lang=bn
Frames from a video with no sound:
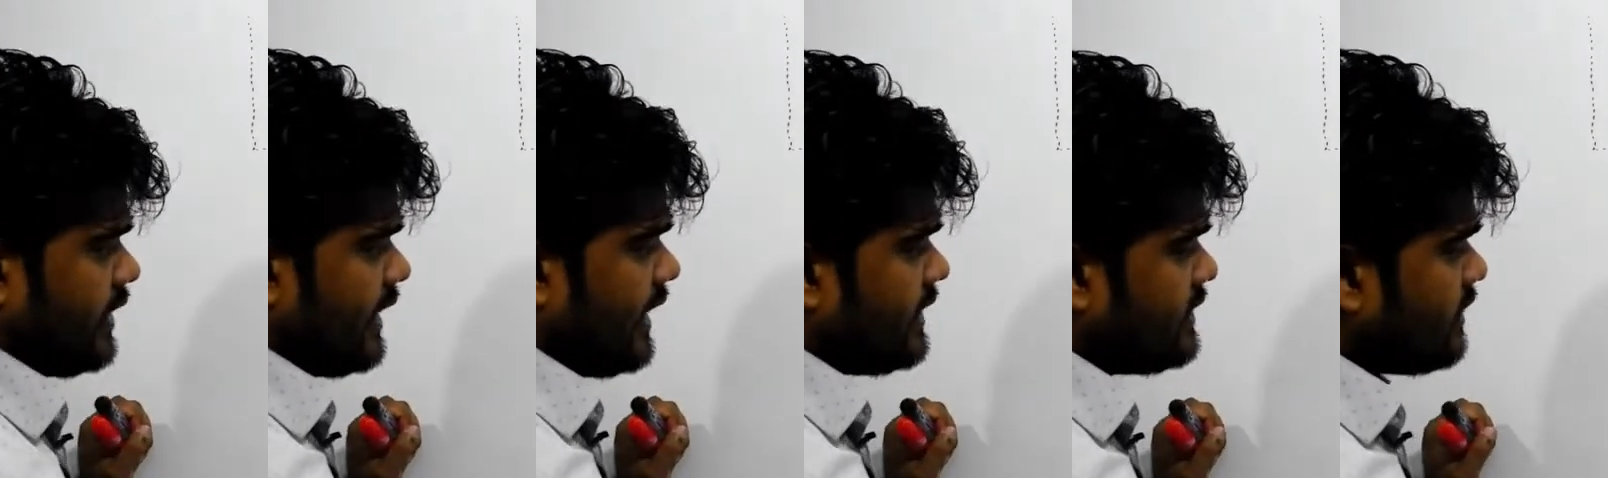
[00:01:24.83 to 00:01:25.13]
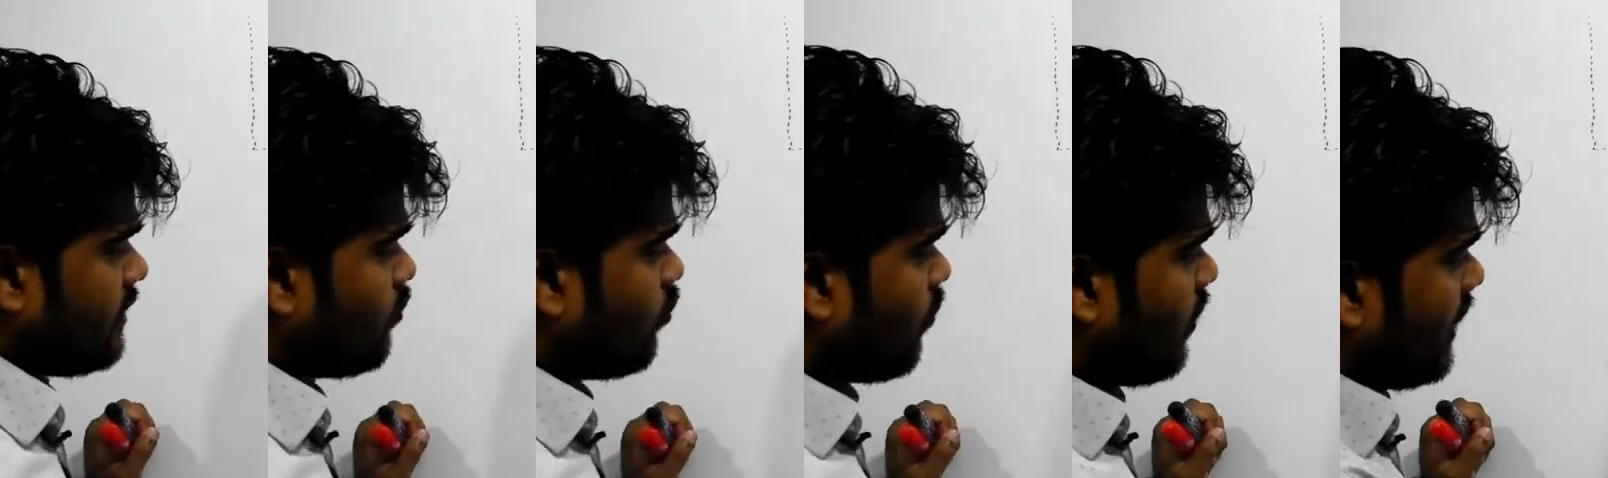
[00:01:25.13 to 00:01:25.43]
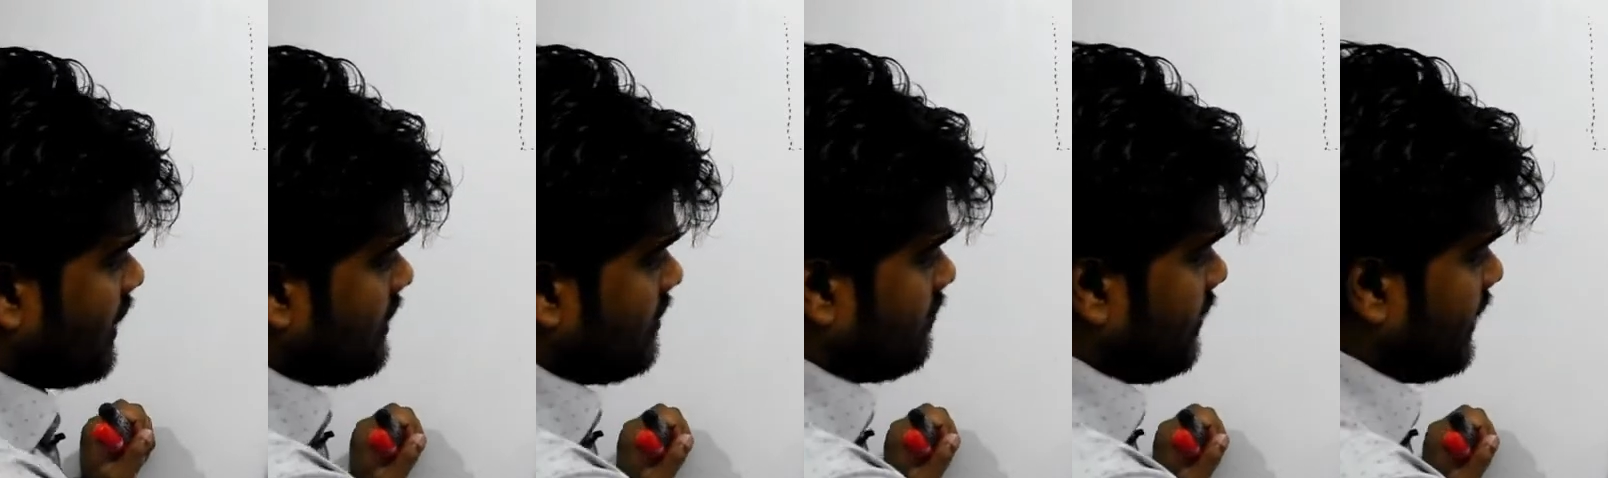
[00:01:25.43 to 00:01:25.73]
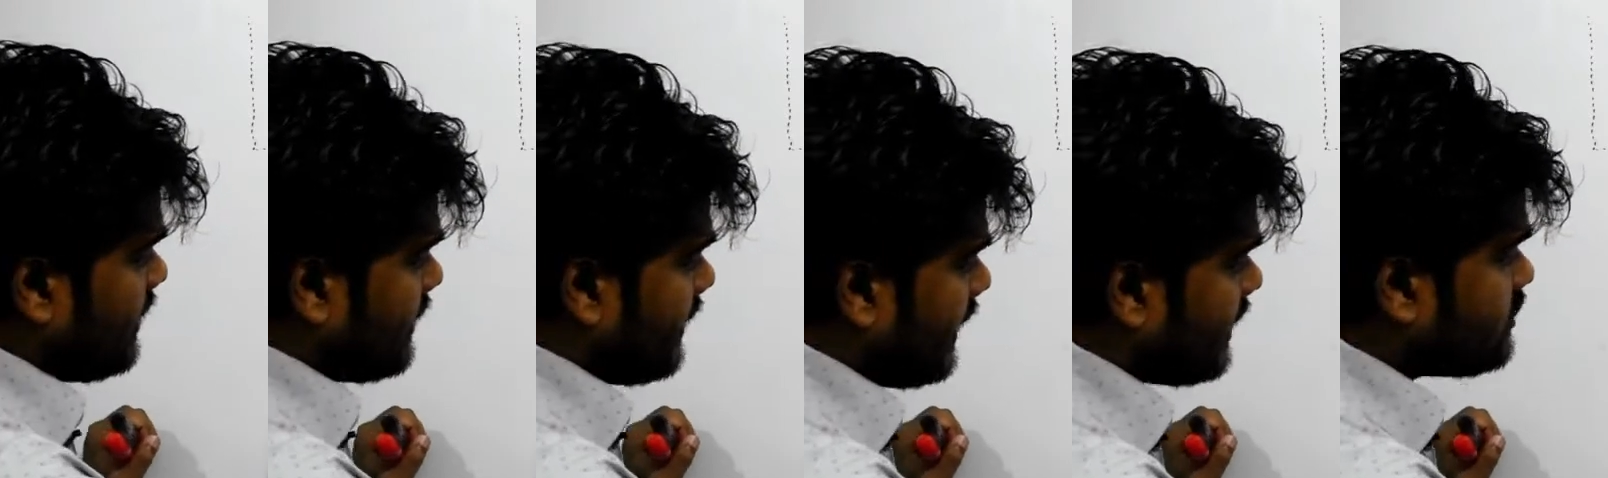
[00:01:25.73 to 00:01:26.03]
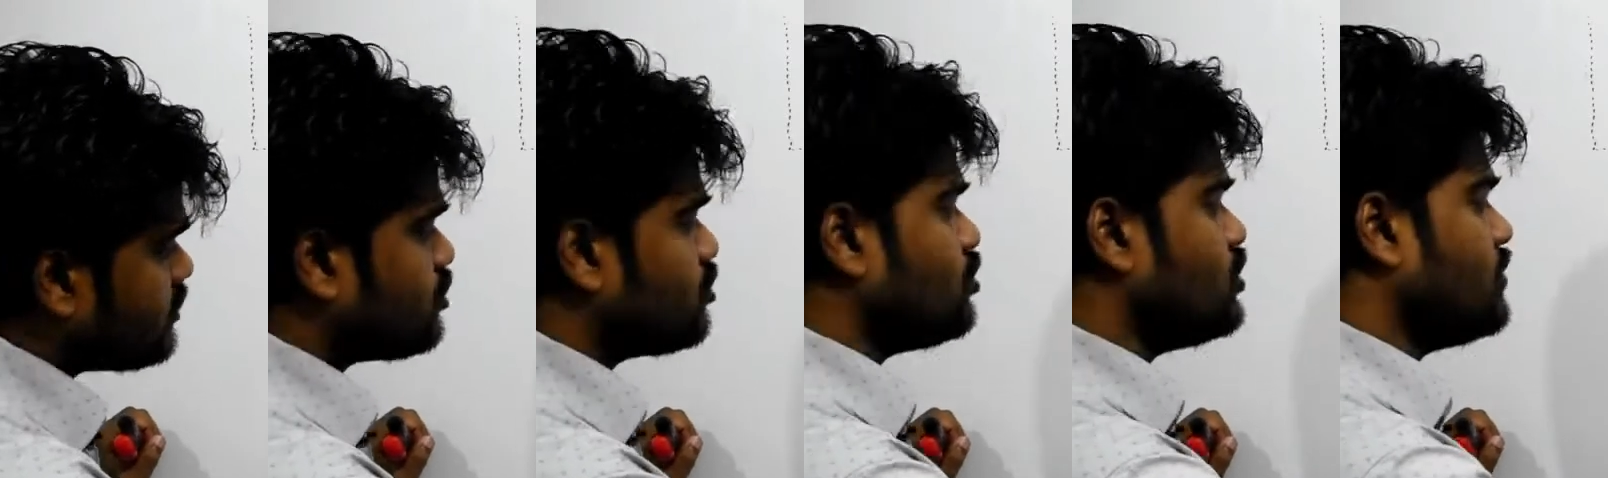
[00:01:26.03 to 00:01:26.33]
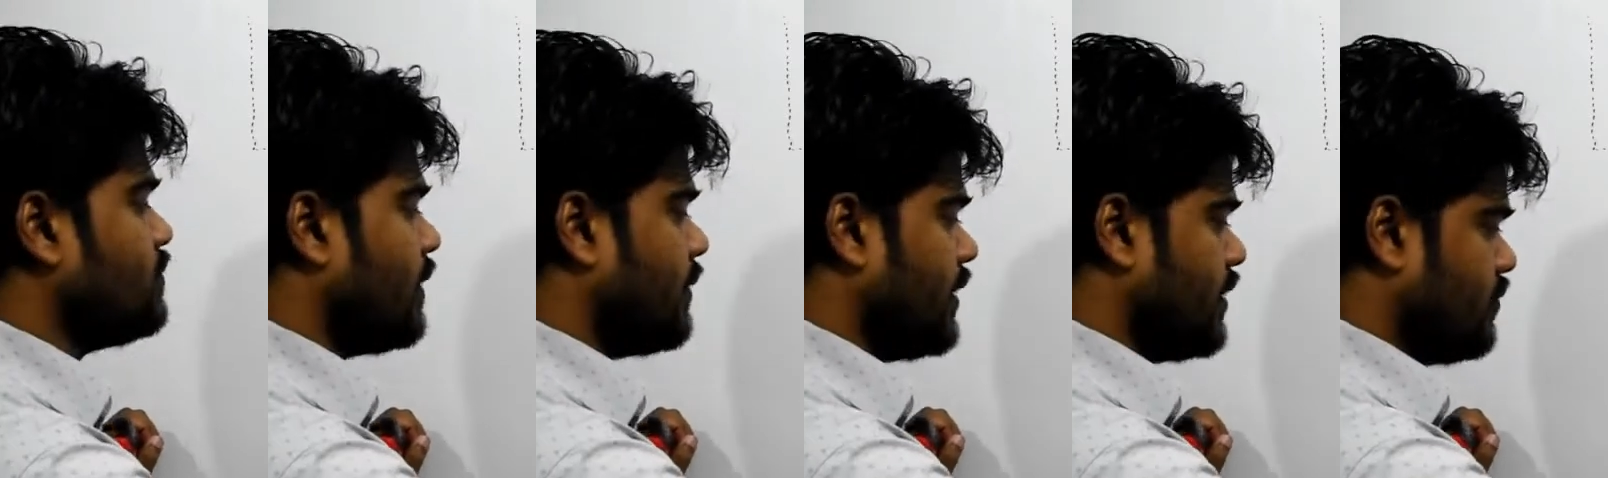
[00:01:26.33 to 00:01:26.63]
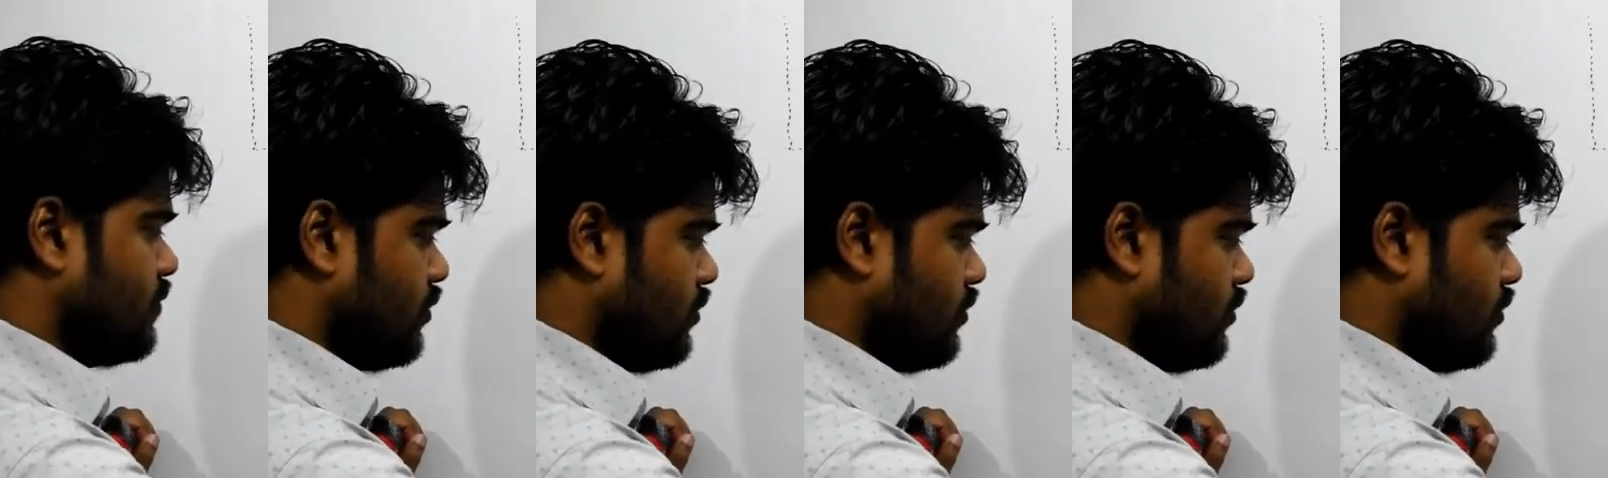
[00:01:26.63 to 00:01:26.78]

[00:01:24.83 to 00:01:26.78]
এটা ওয়ান বাই এক্স টু দি পাওয়ার